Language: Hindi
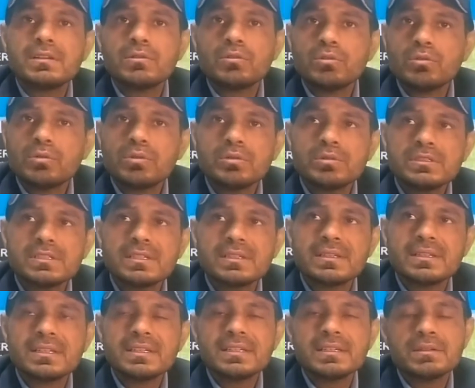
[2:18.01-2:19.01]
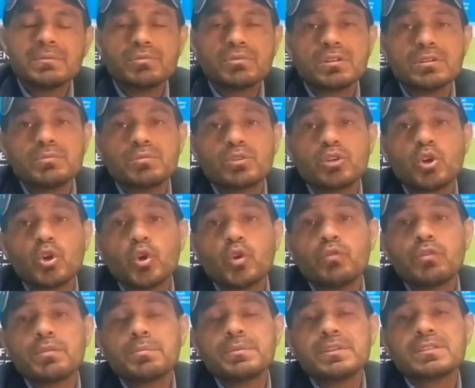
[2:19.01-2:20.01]
हो हो जाती है पूरा पूरा
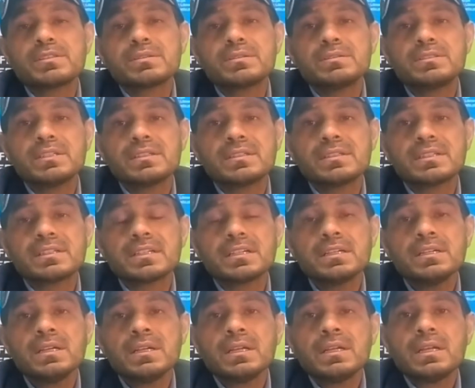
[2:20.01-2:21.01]
ओवर मिस हो जाता है